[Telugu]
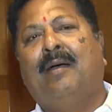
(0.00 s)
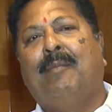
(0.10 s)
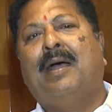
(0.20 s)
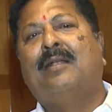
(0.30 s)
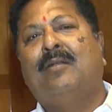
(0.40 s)

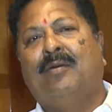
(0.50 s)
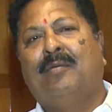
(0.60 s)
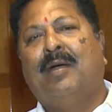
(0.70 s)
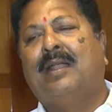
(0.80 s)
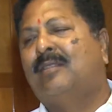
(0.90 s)
మాటలు
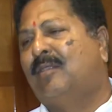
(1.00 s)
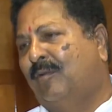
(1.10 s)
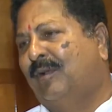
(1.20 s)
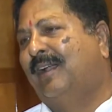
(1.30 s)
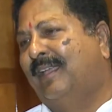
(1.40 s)
మారుతూ
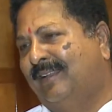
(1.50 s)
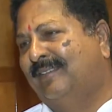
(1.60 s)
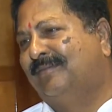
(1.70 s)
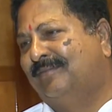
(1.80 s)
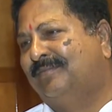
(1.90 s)
ఉన్నాడు ఆయన
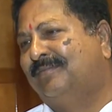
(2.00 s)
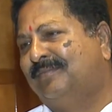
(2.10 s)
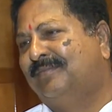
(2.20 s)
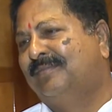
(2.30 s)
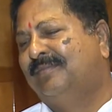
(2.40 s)
అంటే
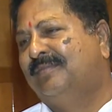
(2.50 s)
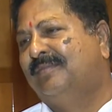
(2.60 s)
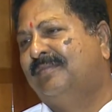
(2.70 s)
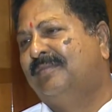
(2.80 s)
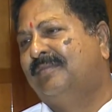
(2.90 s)
దీని
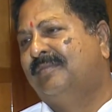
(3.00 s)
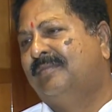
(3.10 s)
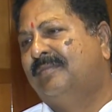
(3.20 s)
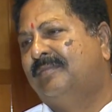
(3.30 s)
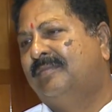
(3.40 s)
వెనకాల ఏమైనా
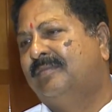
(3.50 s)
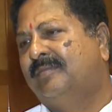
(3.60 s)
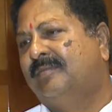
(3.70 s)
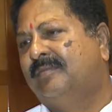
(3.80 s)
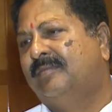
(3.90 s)
రాజకీయ కుట్ర
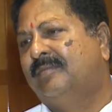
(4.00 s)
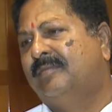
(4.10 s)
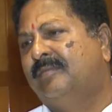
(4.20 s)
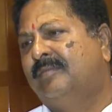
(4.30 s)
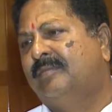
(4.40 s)
ఉందని మీరు ఏమైనా
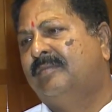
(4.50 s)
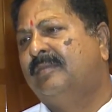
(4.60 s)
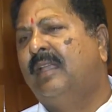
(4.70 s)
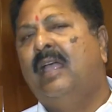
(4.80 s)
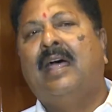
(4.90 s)
అనుకుంటున్నారా
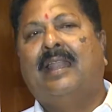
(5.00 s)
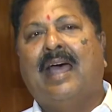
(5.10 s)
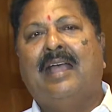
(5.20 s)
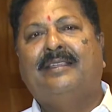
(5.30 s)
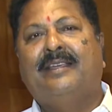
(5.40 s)

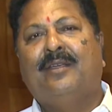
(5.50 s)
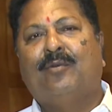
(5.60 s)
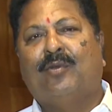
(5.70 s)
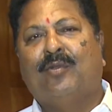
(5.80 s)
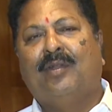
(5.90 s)
రాజకీయ
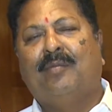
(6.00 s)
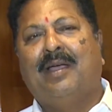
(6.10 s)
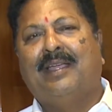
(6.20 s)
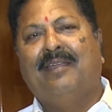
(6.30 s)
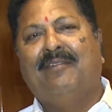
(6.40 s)
కుట్రన్నా
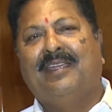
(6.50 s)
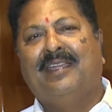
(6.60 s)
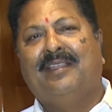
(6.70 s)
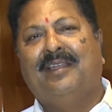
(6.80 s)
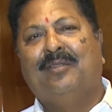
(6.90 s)

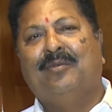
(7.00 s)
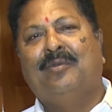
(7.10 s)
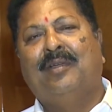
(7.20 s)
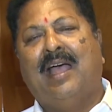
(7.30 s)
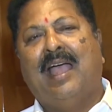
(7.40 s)
మాకేమయ్యేది లేదు
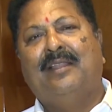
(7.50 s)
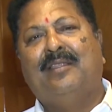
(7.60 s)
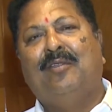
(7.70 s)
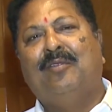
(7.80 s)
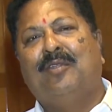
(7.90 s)
ఆయన
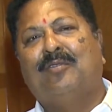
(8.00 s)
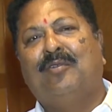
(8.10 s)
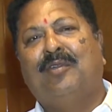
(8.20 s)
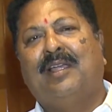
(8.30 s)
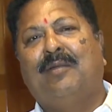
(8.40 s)

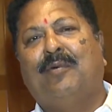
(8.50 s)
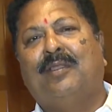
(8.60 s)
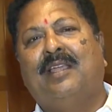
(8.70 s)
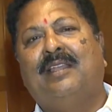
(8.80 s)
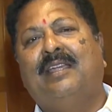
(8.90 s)
తెలుగుదేశంలోకి
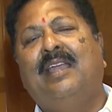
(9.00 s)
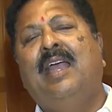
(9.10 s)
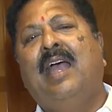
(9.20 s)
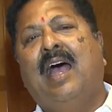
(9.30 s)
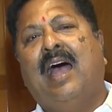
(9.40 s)
వెళ్ళిపోతానికి
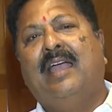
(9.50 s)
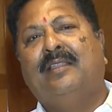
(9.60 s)
ఆయన